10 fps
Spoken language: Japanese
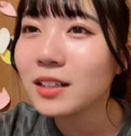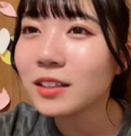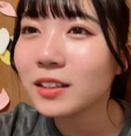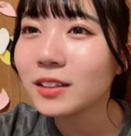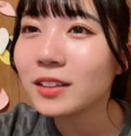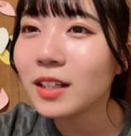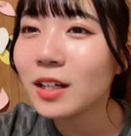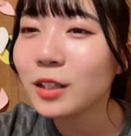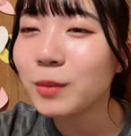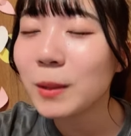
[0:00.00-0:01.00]
ロール、
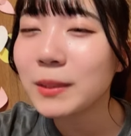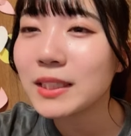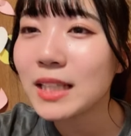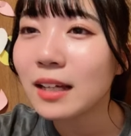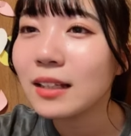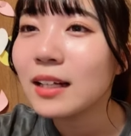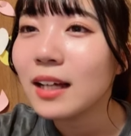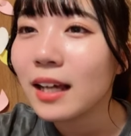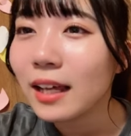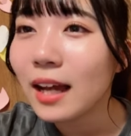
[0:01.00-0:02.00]
ロックンロール、ベイビーさん、
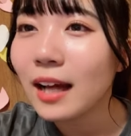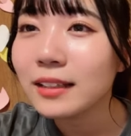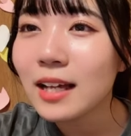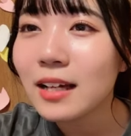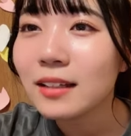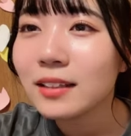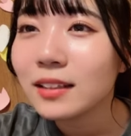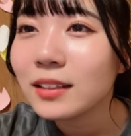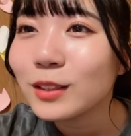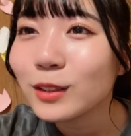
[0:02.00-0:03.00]
えー、花、
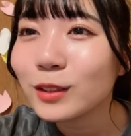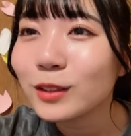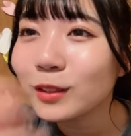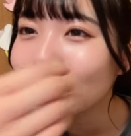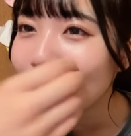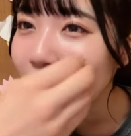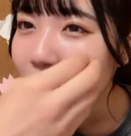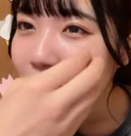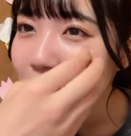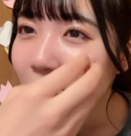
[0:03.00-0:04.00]
シルルルさん、
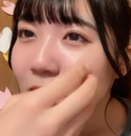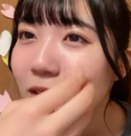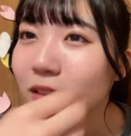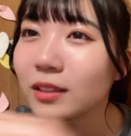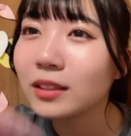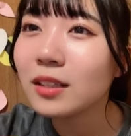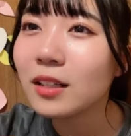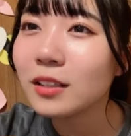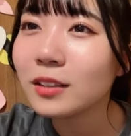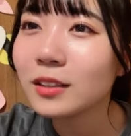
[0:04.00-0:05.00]
ロックノロール、
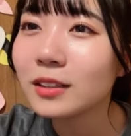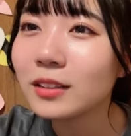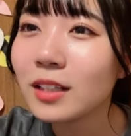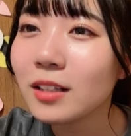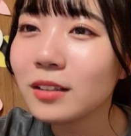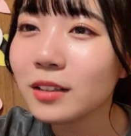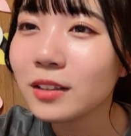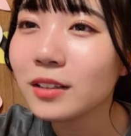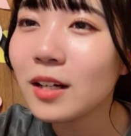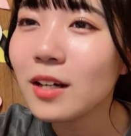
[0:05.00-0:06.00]
ロックノロール、ロックノロール、
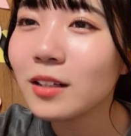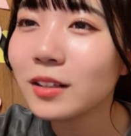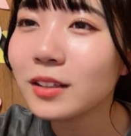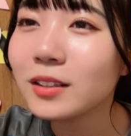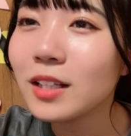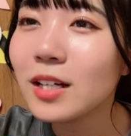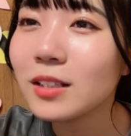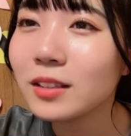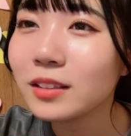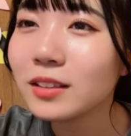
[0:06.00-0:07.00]

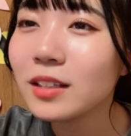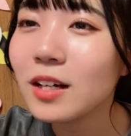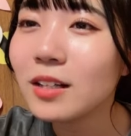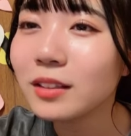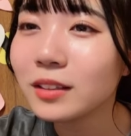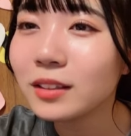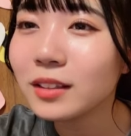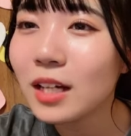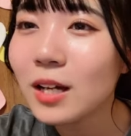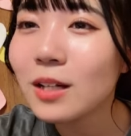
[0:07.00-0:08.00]
ロックノロール、ロックノロール、
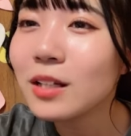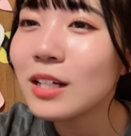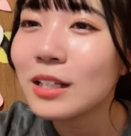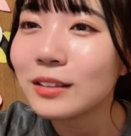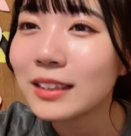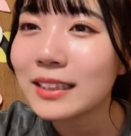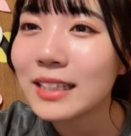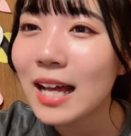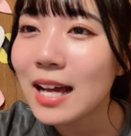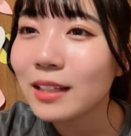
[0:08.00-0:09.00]

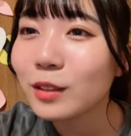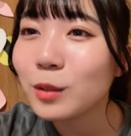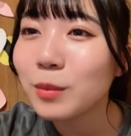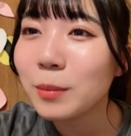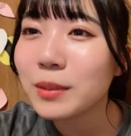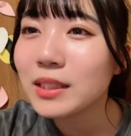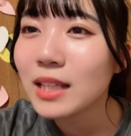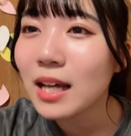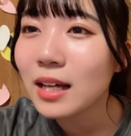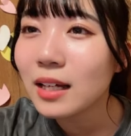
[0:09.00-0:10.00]
ロックノロール、ックウキさん、ハート、ベイビー
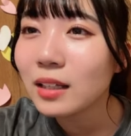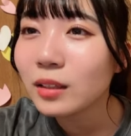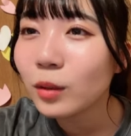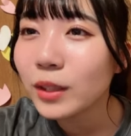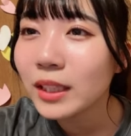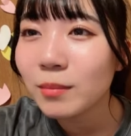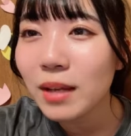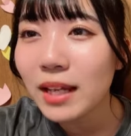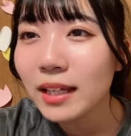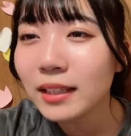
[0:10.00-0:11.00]
さん。織
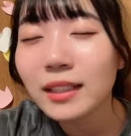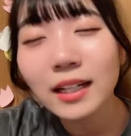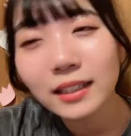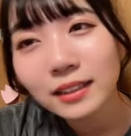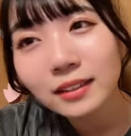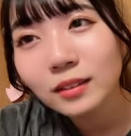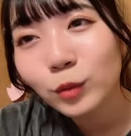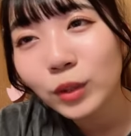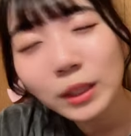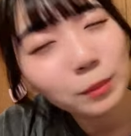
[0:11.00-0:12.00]
姫いなりん
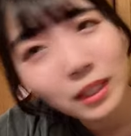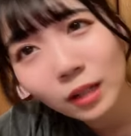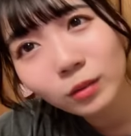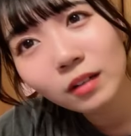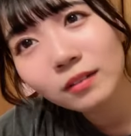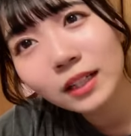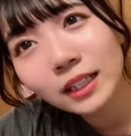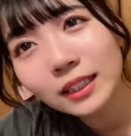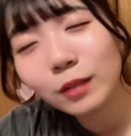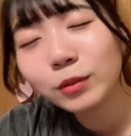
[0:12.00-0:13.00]
織姫なのかわ
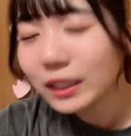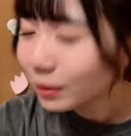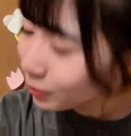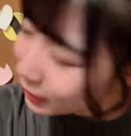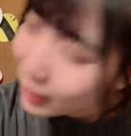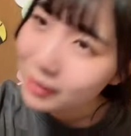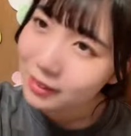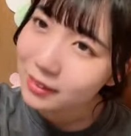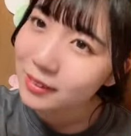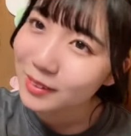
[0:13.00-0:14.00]
かんない。織姫いな
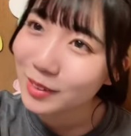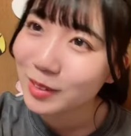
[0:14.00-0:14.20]
りん